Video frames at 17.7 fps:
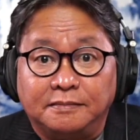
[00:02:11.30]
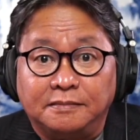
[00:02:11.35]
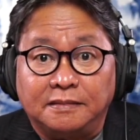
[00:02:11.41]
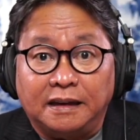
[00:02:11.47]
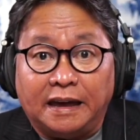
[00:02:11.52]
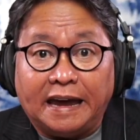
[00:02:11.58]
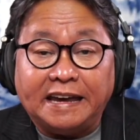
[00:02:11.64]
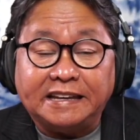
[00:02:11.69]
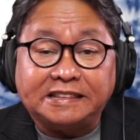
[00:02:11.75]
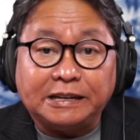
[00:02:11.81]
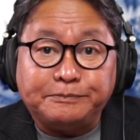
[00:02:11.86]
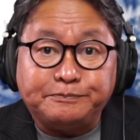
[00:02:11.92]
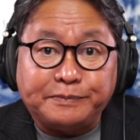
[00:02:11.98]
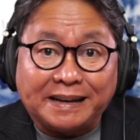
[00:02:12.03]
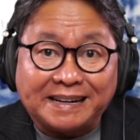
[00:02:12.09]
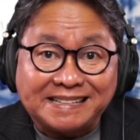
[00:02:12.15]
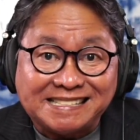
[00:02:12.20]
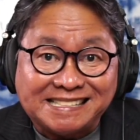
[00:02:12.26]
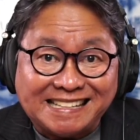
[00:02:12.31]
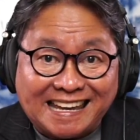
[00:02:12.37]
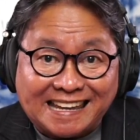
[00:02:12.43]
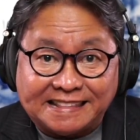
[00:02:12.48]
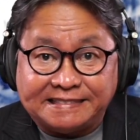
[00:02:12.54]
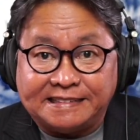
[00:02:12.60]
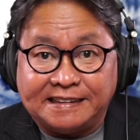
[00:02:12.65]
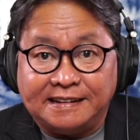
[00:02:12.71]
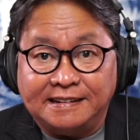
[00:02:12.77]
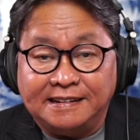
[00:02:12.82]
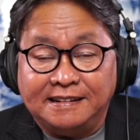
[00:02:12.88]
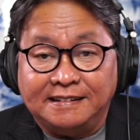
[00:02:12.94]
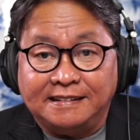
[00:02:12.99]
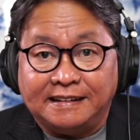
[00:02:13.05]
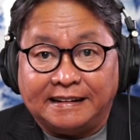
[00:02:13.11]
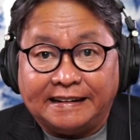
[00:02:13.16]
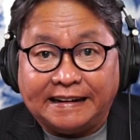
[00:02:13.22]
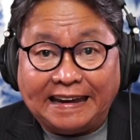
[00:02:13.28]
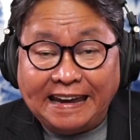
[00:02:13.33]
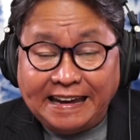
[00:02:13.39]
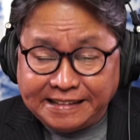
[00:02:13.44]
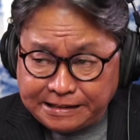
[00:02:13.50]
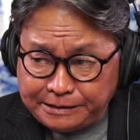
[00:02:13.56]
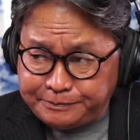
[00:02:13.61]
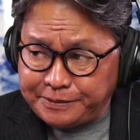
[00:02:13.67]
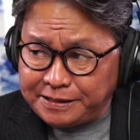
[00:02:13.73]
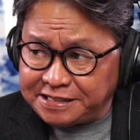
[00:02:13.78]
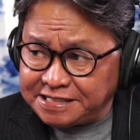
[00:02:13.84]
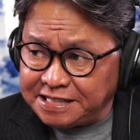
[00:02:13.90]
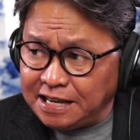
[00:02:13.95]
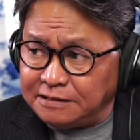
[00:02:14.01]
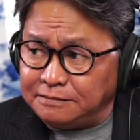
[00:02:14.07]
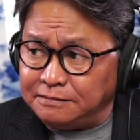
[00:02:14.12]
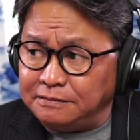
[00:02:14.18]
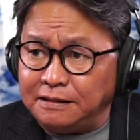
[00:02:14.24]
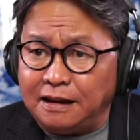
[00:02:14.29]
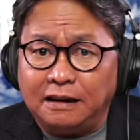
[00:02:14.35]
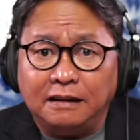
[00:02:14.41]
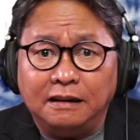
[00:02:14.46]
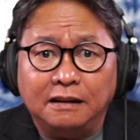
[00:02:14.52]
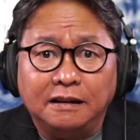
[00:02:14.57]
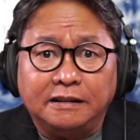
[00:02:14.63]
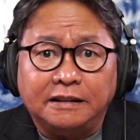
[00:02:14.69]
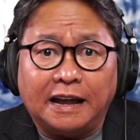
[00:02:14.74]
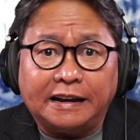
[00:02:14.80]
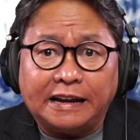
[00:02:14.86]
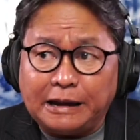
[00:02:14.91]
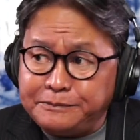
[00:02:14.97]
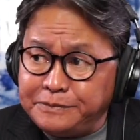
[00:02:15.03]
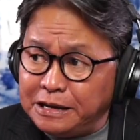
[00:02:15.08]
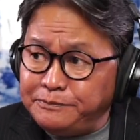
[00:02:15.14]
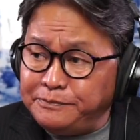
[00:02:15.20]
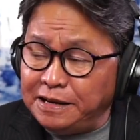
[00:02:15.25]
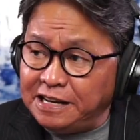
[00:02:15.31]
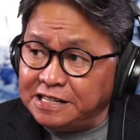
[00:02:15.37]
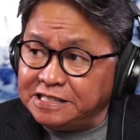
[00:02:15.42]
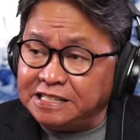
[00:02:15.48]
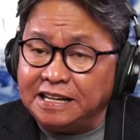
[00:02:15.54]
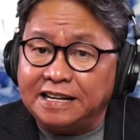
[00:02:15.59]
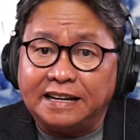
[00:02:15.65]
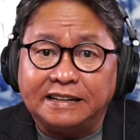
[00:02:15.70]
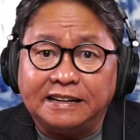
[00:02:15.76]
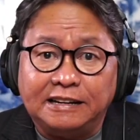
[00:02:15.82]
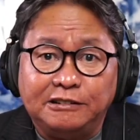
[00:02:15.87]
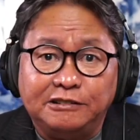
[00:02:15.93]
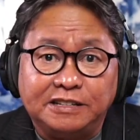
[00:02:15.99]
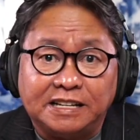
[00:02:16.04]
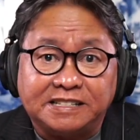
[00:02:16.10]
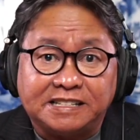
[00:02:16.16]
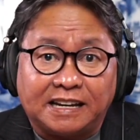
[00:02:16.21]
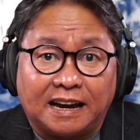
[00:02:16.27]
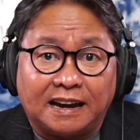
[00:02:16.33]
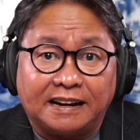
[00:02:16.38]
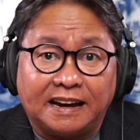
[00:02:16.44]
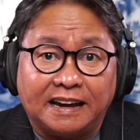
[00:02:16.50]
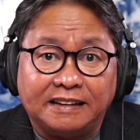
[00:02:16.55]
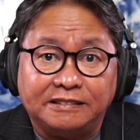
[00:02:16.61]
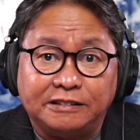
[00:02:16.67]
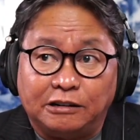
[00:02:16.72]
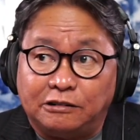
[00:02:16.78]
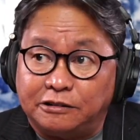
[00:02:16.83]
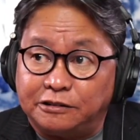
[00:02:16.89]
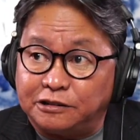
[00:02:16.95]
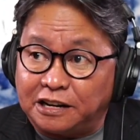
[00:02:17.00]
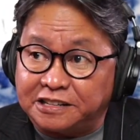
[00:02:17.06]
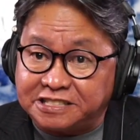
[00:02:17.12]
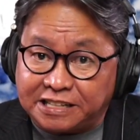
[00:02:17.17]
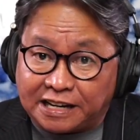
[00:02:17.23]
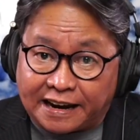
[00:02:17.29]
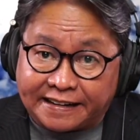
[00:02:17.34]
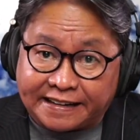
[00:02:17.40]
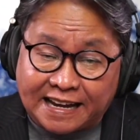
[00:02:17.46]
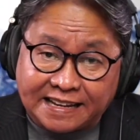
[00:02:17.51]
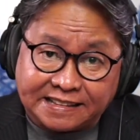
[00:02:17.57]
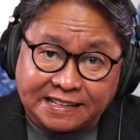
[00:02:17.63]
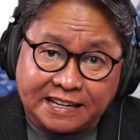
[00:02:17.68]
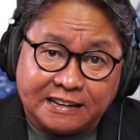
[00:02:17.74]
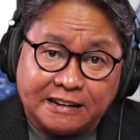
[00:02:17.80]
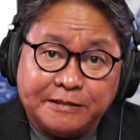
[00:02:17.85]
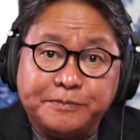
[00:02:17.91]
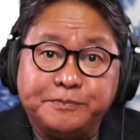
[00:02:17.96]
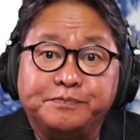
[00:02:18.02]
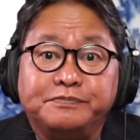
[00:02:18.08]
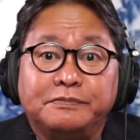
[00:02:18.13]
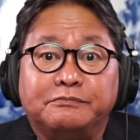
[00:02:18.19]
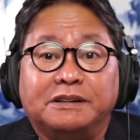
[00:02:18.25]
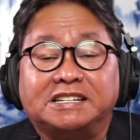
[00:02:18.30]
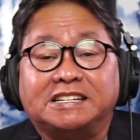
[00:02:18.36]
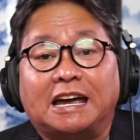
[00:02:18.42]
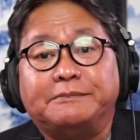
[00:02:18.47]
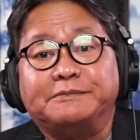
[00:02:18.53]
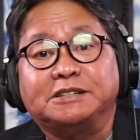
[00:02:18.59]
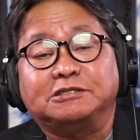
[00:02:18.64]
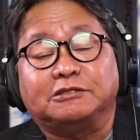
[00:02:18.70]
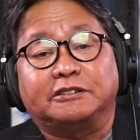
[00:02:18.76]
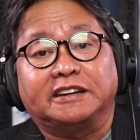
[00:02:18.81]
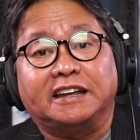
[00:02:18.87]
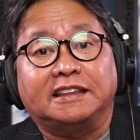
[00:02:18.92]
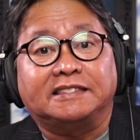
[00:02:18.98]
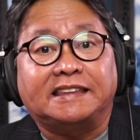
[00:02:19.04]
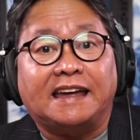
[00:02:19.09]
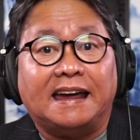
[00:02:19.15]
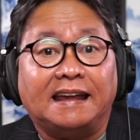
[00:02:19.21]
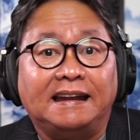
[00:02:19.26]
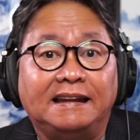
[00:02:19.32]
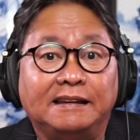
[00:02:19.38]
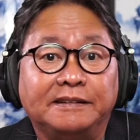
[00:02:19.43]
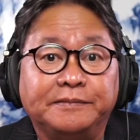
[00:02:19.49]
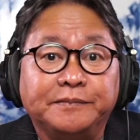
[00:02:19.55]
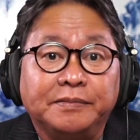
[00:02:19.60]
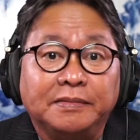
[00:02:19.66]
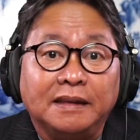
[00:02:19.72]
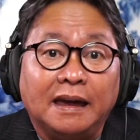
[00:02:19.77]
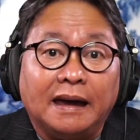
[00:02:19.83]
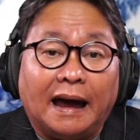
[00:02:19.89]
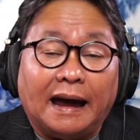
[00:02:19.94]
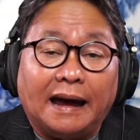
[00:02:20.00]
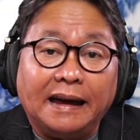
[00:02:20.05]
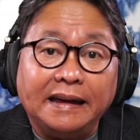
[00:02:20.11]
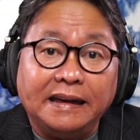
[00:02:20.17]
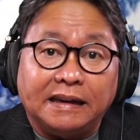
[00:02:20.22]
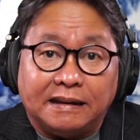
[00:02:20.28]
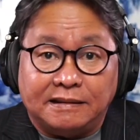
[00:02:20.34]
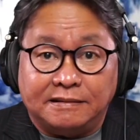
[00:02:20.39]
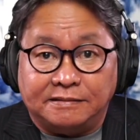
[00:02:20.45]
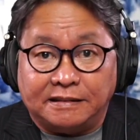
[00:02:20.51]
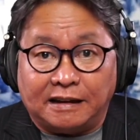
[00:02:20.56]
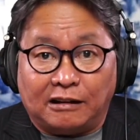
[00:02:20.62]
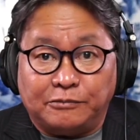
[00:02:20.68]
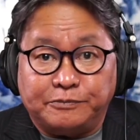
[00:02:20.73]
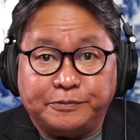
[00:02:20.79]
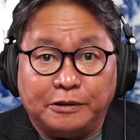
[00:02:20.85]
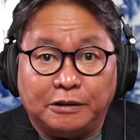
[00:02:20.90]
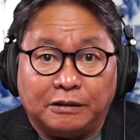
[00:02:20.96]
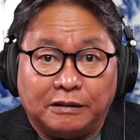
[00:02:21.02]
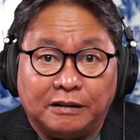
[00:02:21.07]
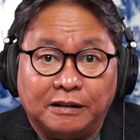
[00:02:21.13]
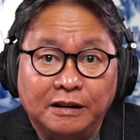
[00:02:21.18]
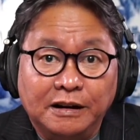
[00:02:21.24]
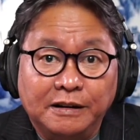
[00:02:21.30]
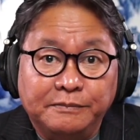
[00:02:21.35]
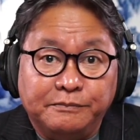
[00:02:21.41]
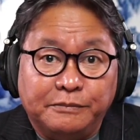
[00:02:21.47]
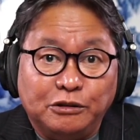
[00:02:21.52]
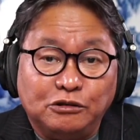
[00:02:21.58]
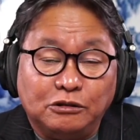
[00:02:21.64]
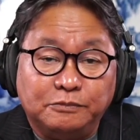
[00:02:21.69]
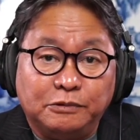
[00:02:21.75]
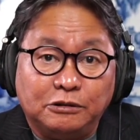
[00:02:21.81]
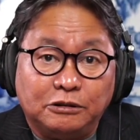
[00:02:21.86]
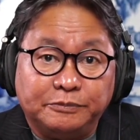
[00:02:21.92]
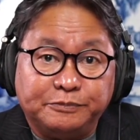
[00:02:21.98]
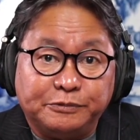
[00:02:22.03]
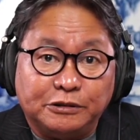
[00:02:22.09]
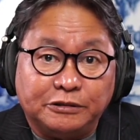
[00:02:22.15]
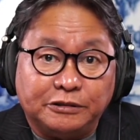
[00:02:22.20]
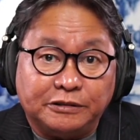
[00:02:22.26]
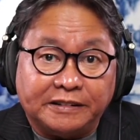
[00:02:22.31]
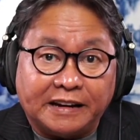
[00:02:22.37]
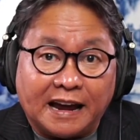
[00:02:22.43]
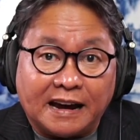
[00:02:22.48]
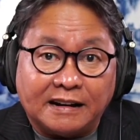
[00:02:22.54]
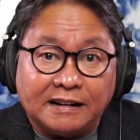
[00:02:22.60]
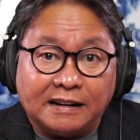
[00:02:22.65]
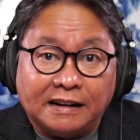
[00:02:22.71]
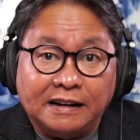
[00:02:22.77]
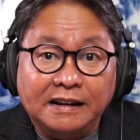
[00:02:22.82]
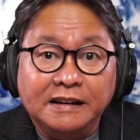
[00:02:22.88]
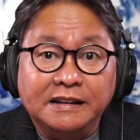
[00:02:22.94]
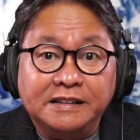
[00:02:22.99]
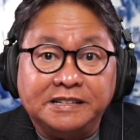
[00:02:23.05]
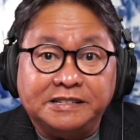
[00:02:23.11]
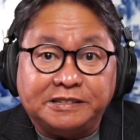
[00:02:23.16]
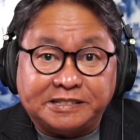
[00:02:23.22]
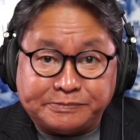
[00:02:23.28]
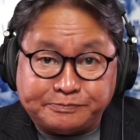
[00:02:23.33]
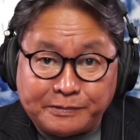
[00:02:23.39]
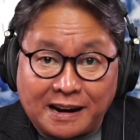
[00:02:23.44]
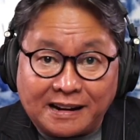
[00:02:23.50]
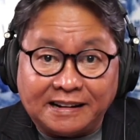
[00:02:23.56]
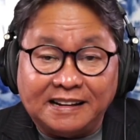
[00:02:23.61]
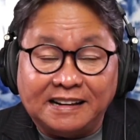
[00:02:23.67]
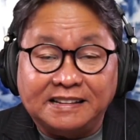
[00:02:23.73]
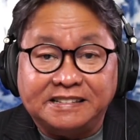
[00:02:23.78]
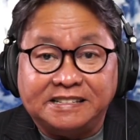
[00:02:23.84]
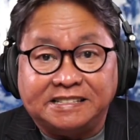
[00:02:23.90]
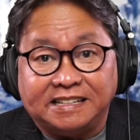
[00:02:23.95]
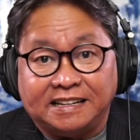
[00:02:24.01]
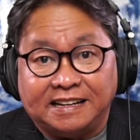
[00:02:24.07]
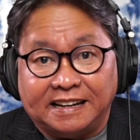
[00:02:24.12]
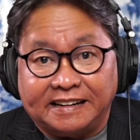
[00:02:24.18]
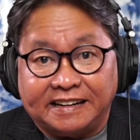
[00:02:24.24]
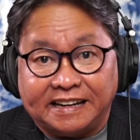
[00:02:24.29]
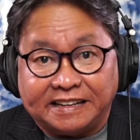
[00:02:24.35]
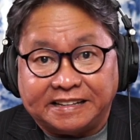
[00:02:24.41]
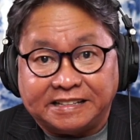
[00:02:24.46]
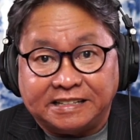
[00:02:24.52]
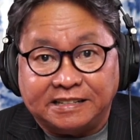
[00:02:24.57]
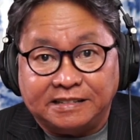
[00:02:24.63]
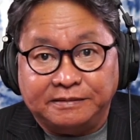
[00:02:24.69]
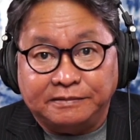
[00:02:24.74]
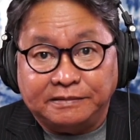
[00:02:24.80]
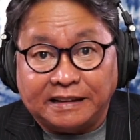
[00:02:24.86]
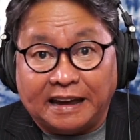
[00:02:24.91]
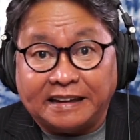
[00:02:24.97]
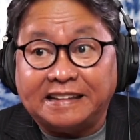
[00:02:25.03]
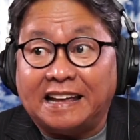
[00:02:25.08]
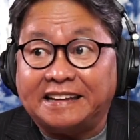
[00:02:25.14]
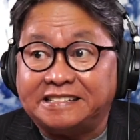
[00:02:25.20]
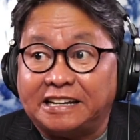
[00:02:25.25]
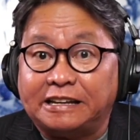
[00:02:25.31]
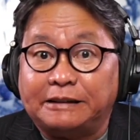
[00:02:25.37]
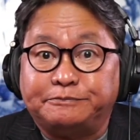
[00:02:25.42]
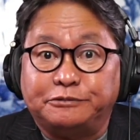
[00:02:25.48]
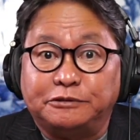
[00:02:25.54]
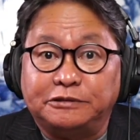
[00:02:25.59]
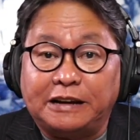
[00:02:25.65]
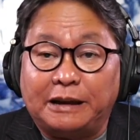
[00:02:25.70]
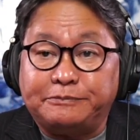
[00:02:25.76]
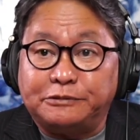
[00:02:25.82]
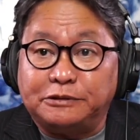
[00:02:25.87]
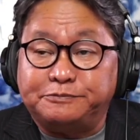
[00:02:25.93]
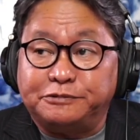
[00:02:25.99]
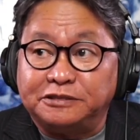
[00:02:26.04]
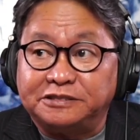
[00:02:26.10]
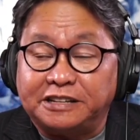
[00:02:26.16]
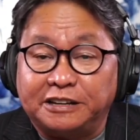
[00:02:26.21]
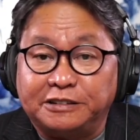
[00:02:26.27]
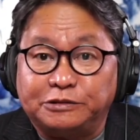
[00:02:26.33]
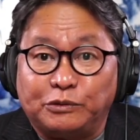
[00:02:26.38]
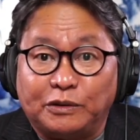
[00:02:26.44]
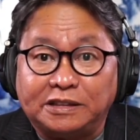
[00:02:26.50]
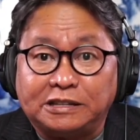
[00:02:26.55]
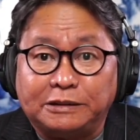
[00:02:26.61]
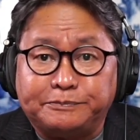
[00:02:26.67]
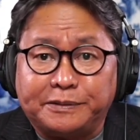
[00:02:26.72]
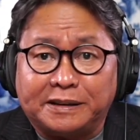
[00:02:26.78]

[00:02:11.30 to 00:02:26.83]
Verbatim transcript: 80%. 80% na na nabibiling sigarilyo diyan sa Cagayan de Oro at sa Karatig, Misamis Oriental ay, naku po, binubuo po ng smuggled cigarettes. Na nasa na po napupunta yung 20%